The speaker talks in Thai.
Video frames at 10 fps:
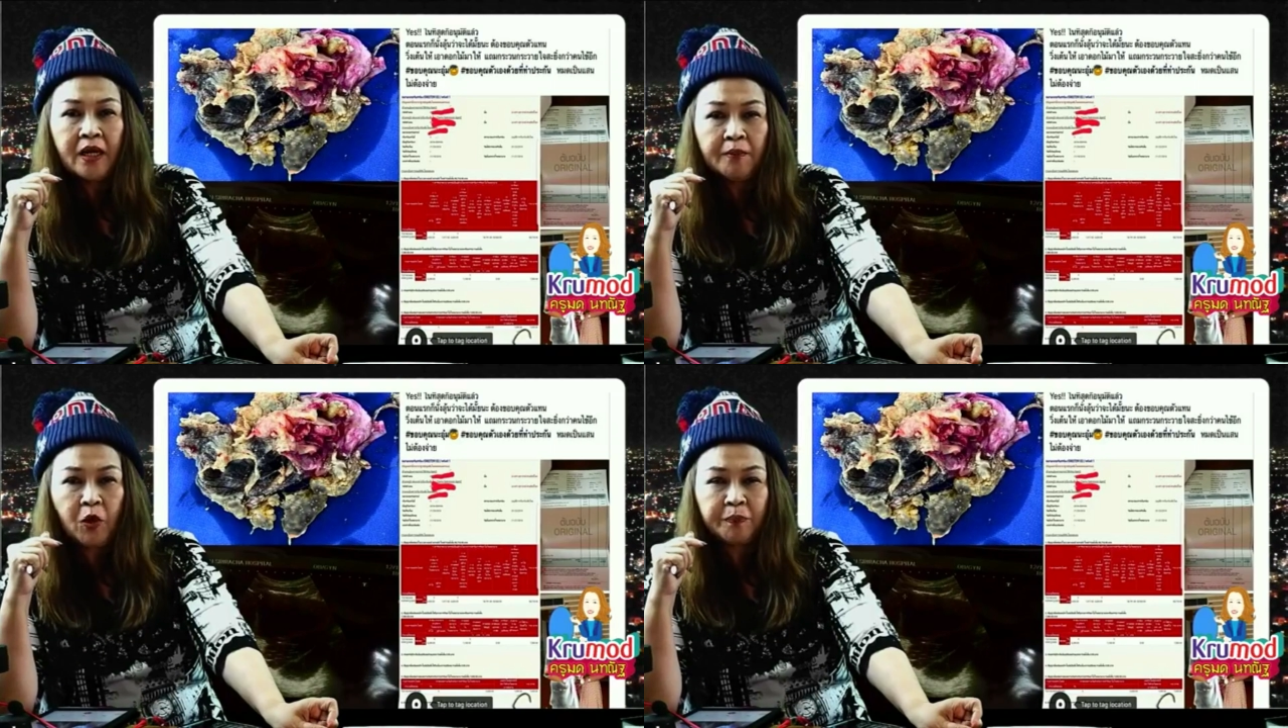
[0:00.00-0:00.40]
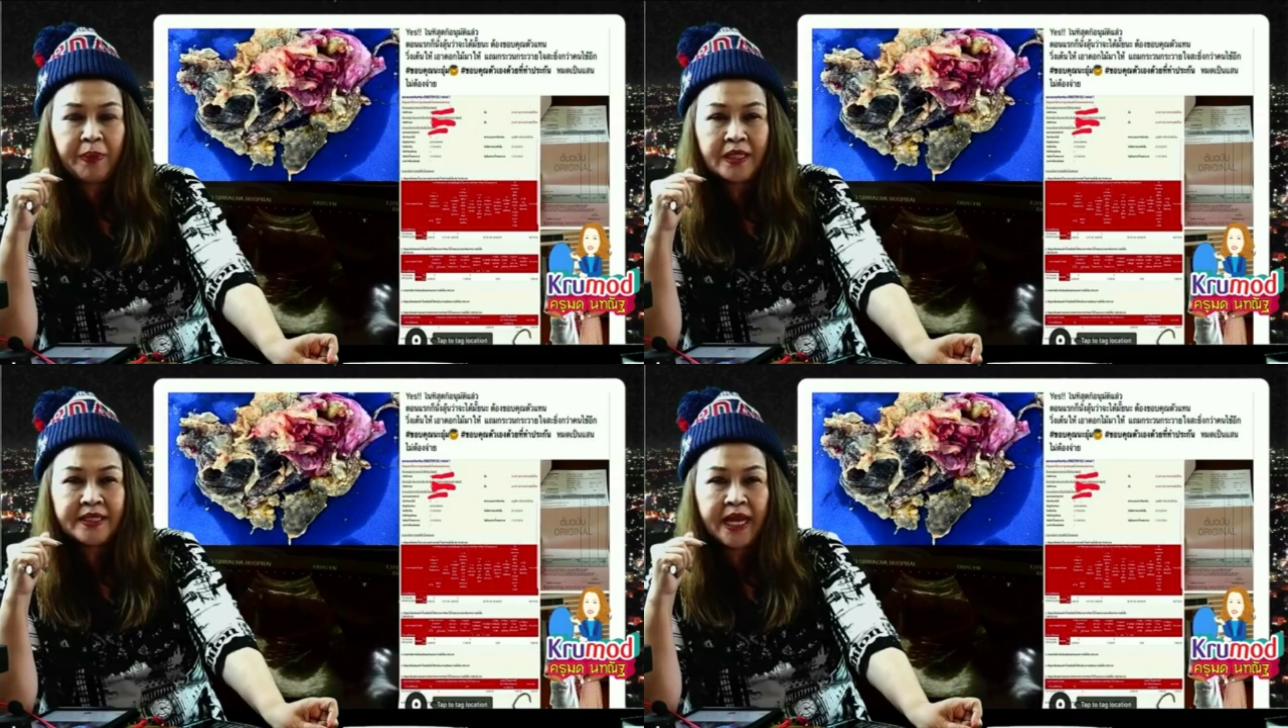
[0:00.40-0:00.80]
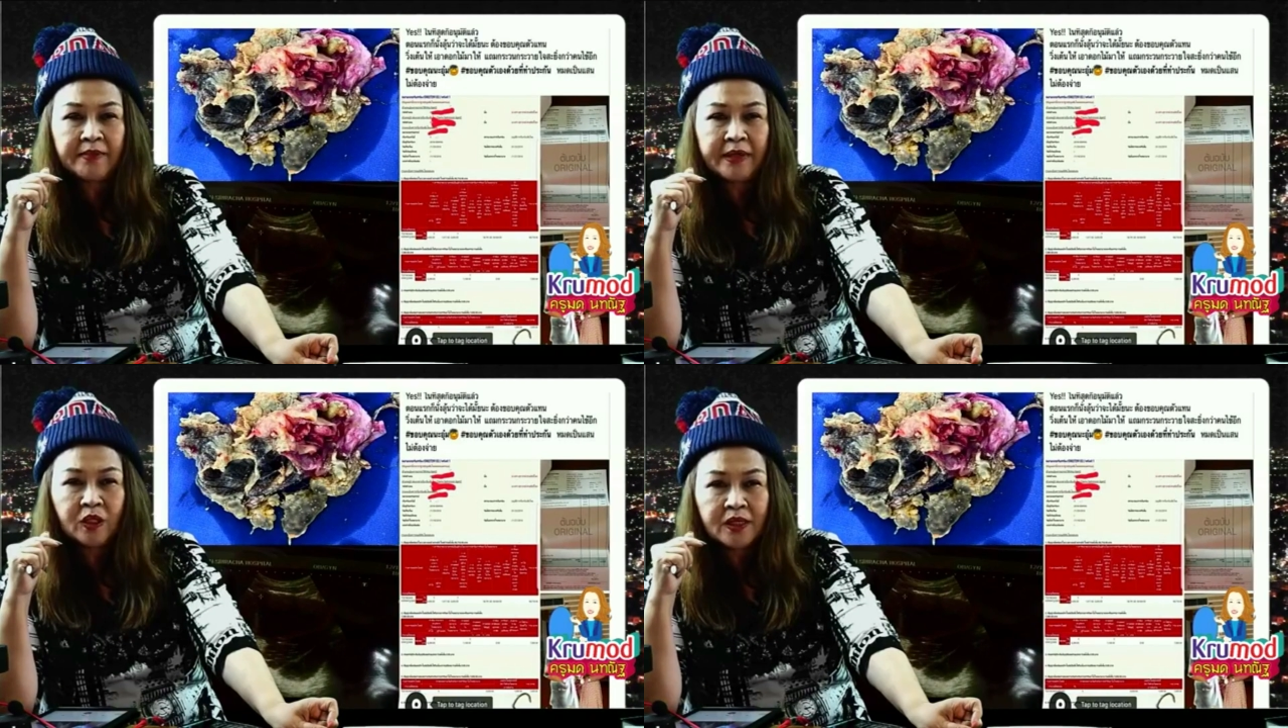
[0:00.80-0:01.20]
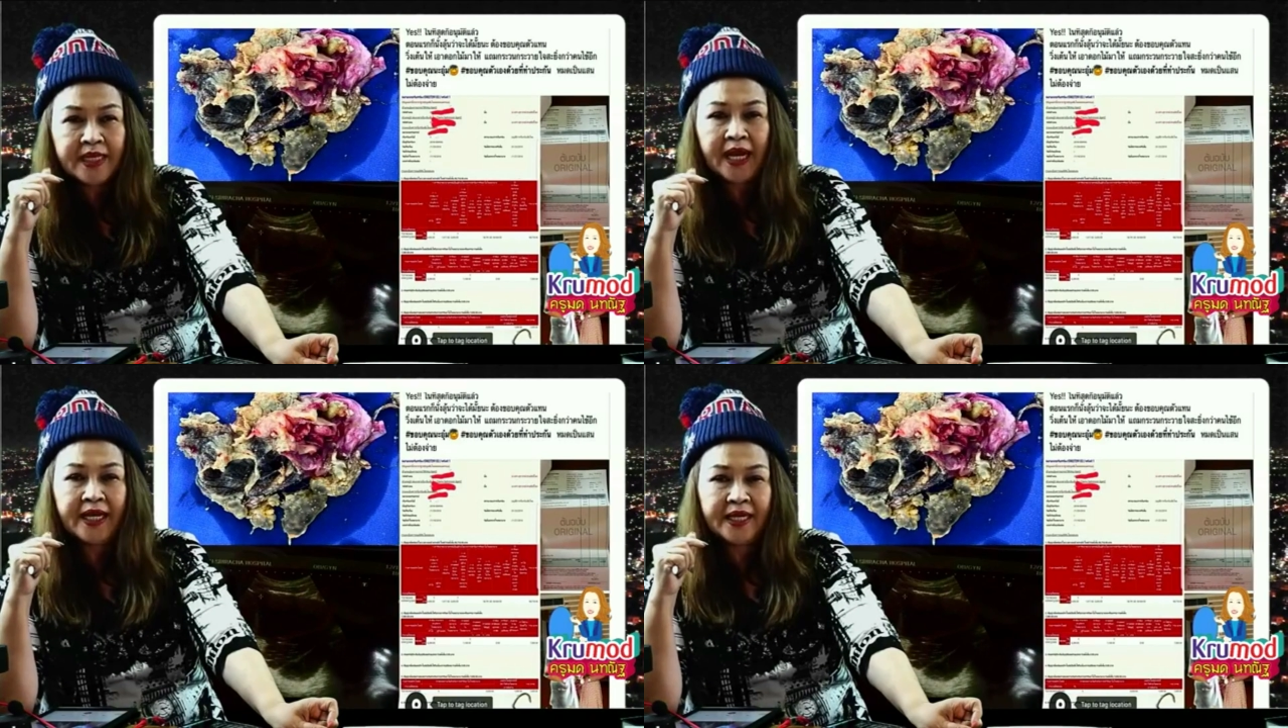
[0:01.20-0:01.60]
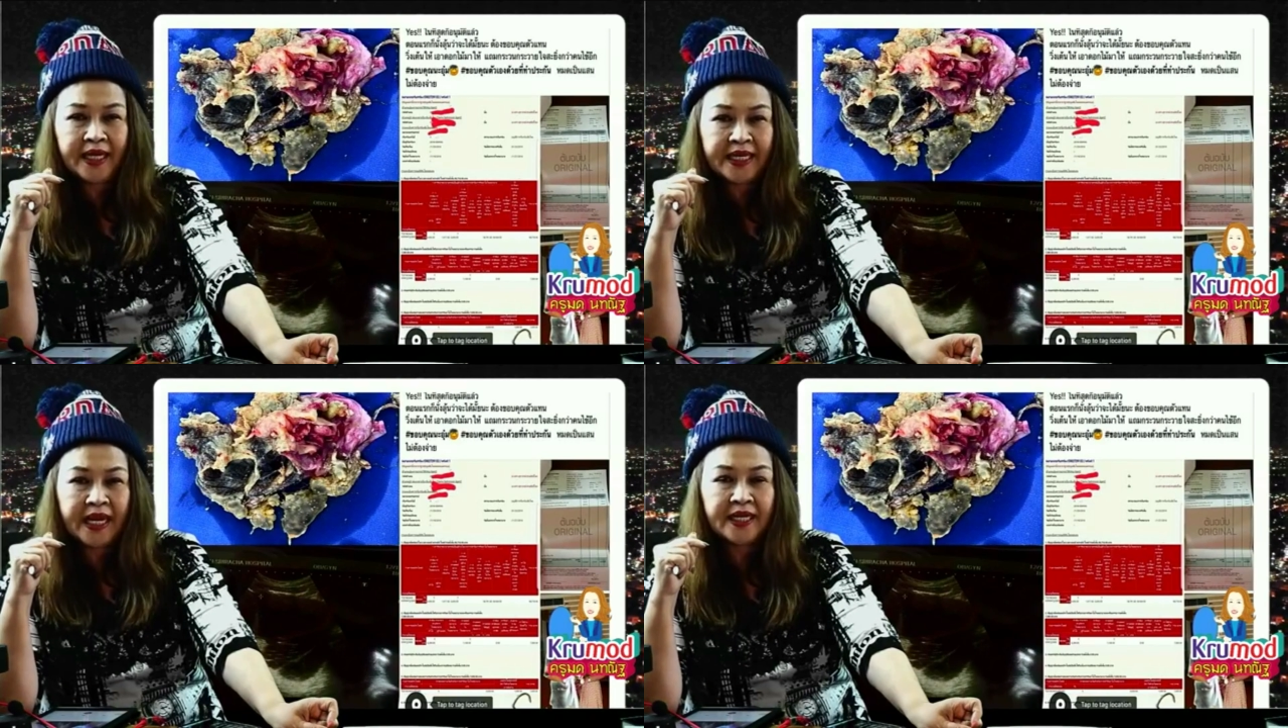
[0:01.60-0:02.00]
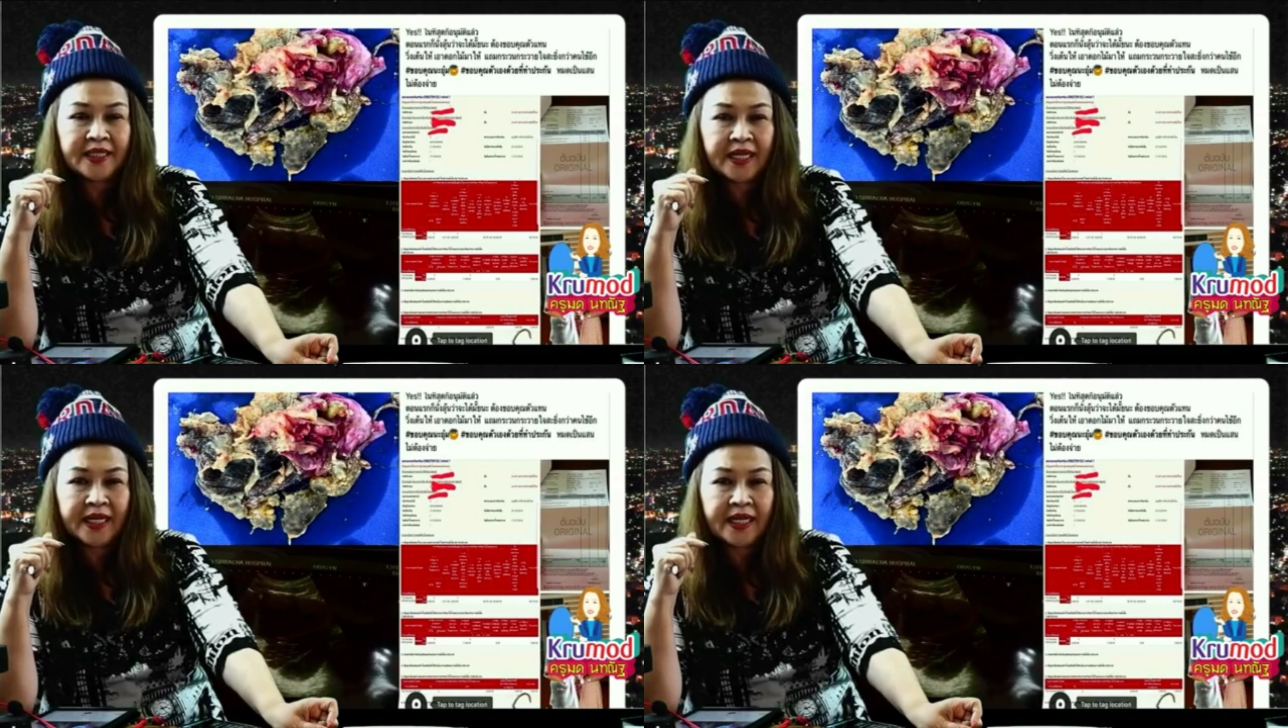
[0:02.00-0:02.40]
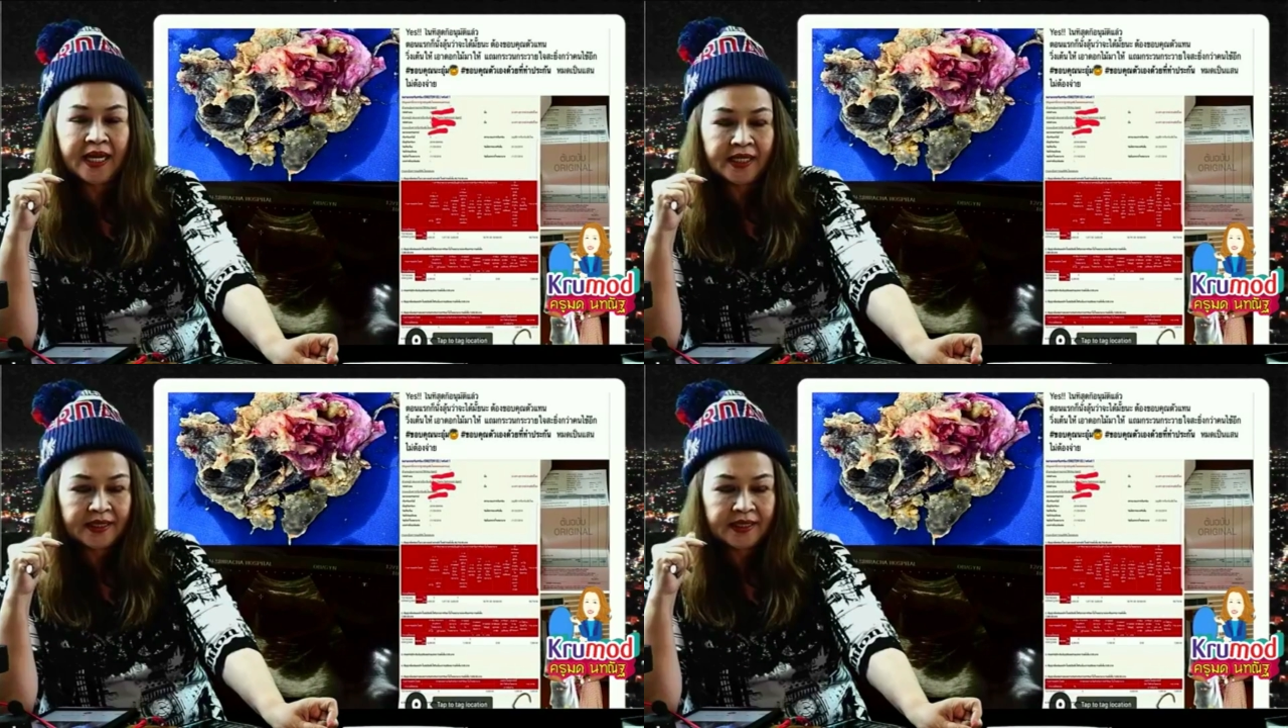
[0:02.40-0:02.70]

หมดเป็นแสนไม่ต้องจ่าย อันนี้คืออะไรคะ